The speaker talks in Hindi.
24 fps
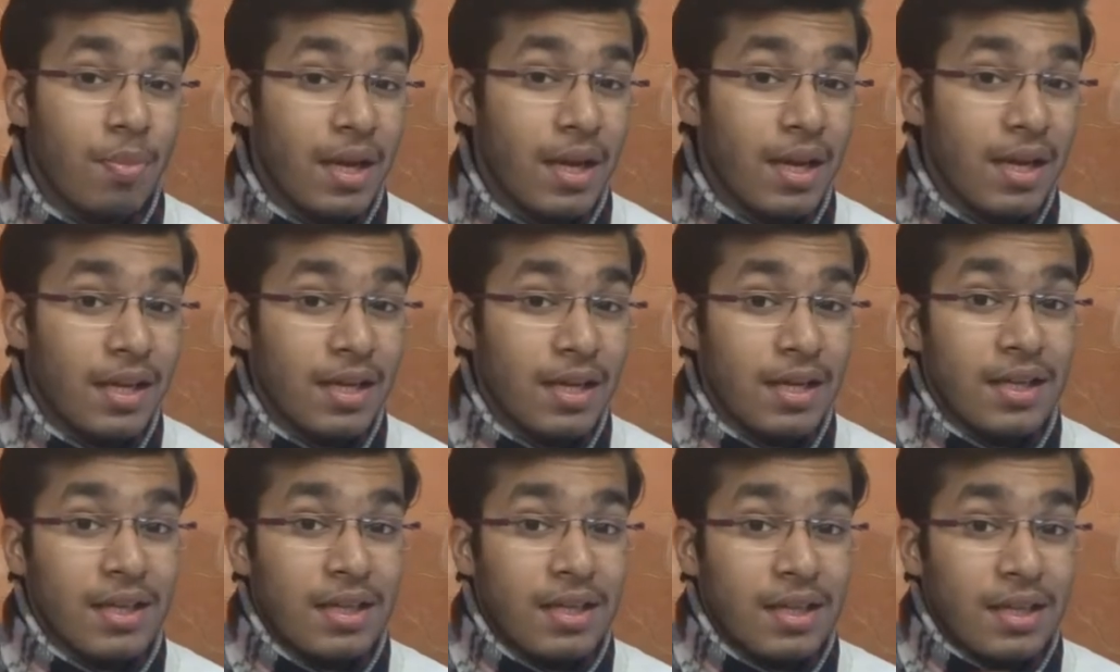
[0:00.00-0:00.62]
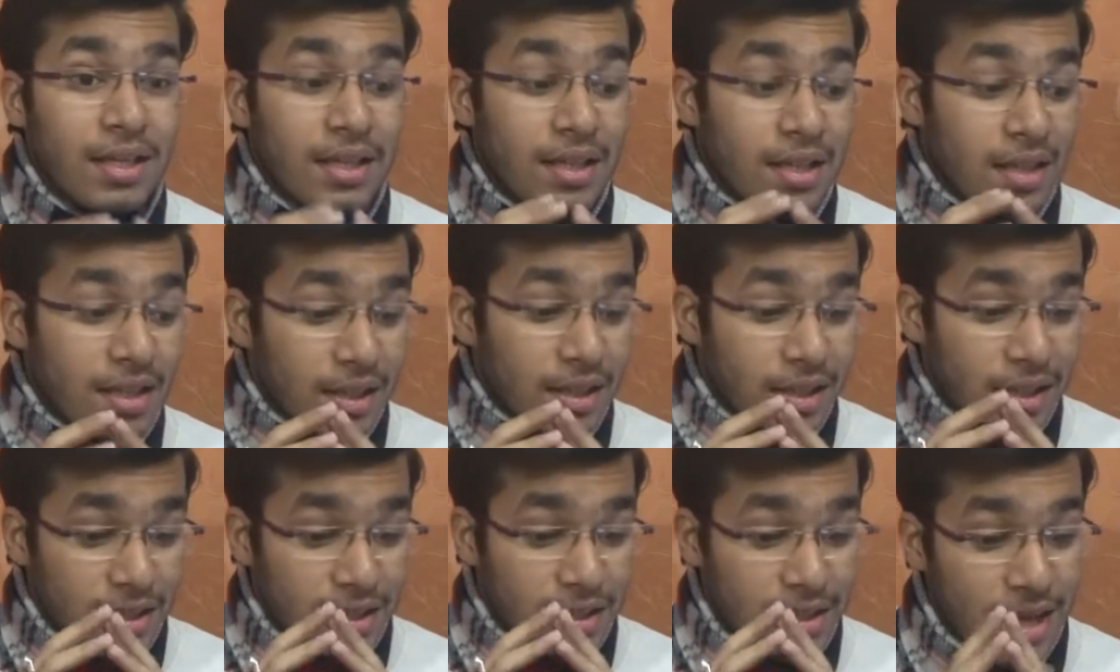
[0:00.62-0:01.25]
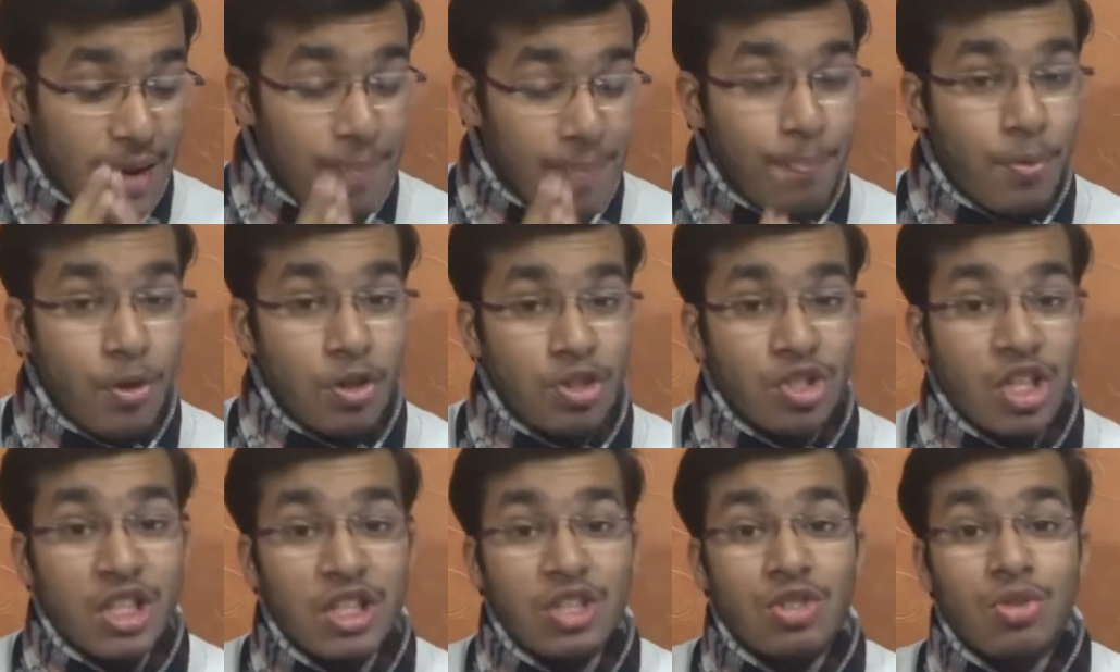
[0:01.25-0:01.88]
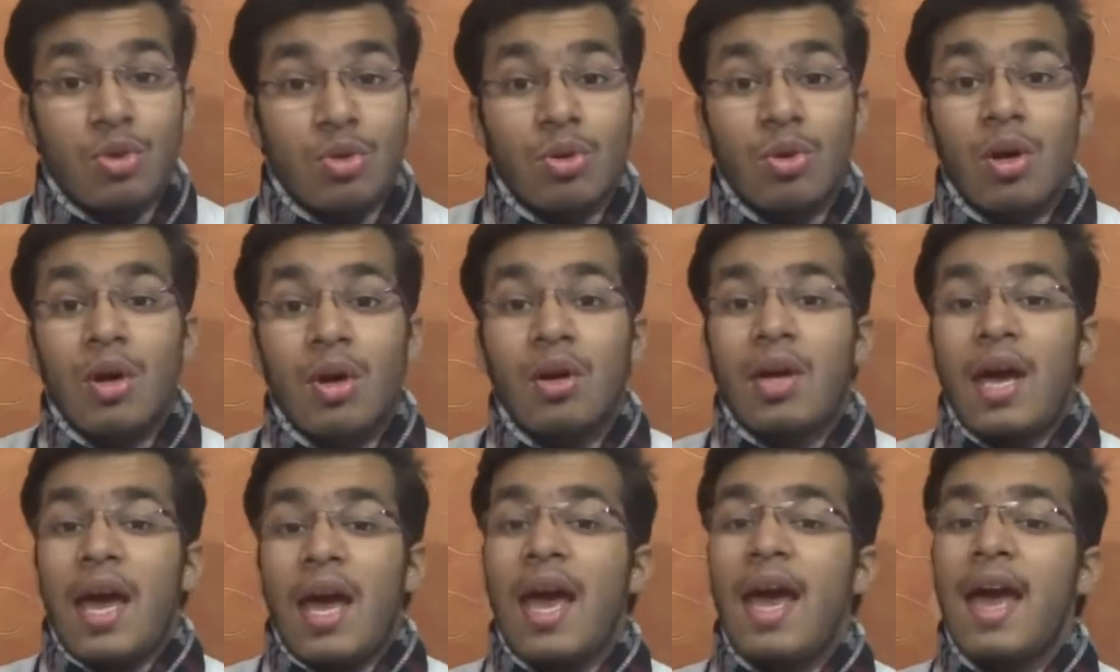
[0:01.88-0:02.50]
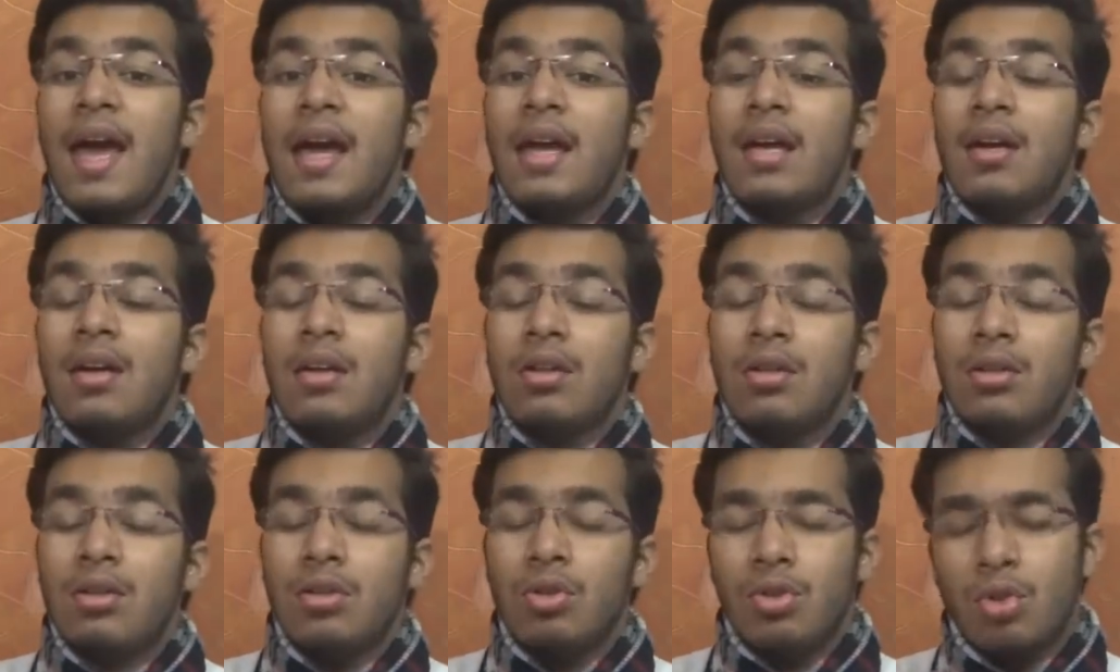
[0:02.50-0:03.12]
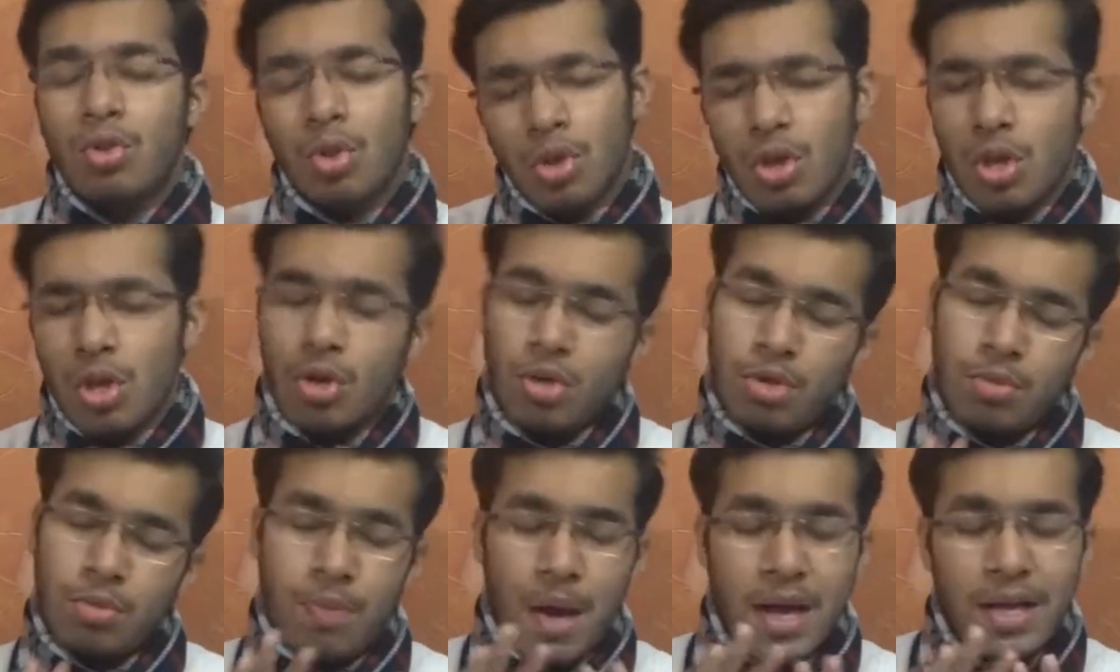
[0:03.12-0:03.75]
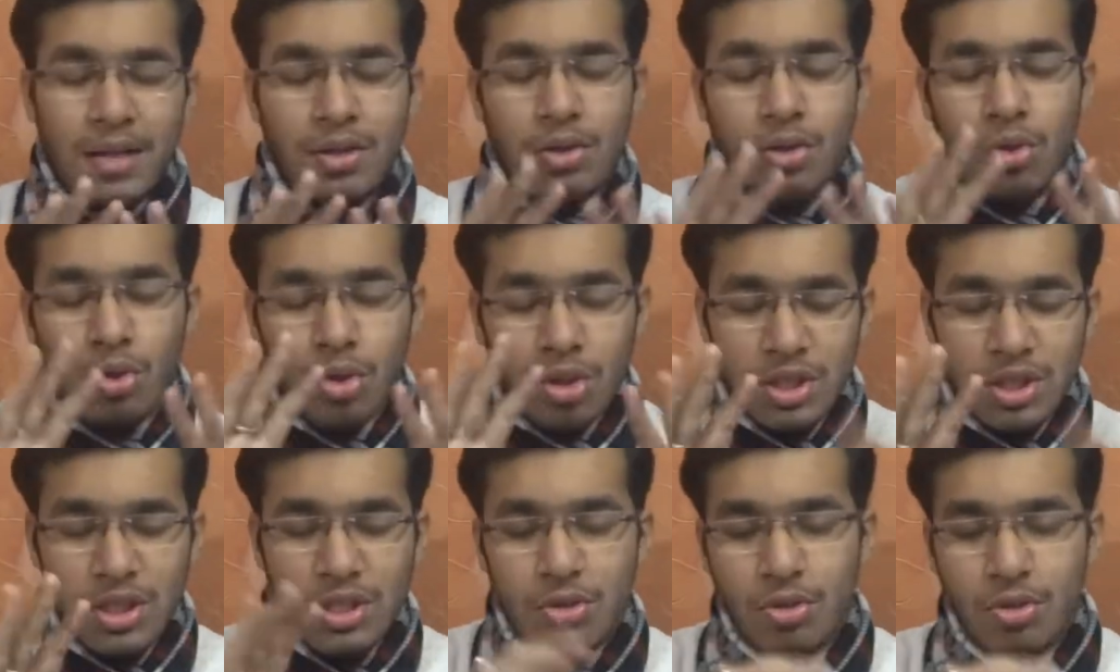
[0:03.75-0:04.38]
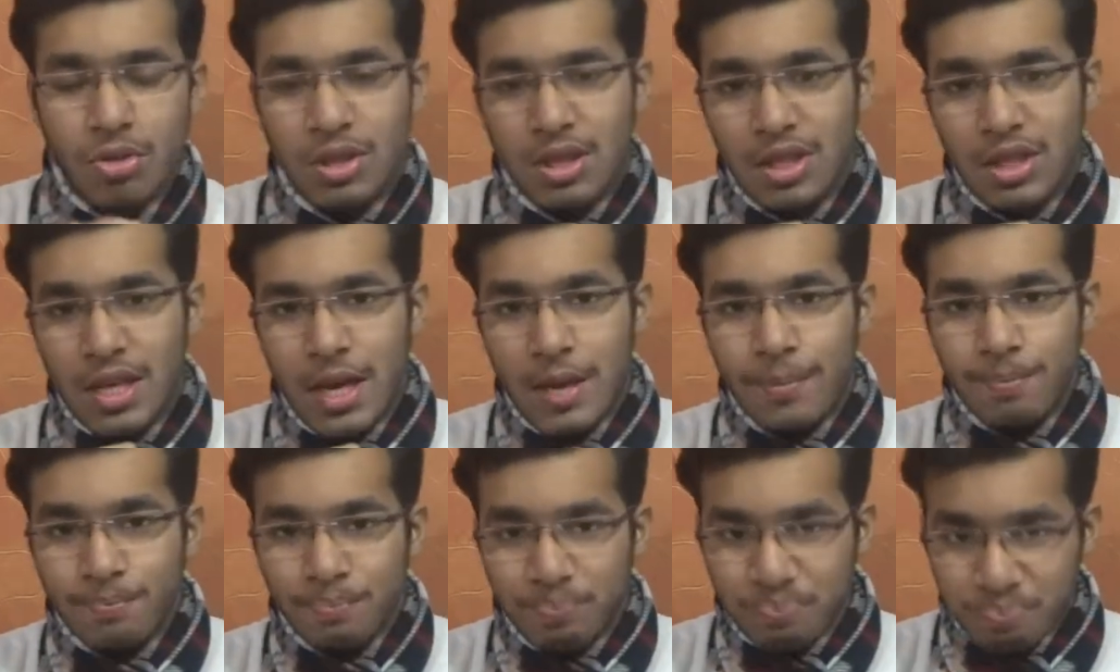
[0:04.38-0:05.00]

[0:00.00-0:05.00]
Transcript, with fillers: में ये प्रोजेक्ट जो है दो देखो भाई दो चीज़ होती है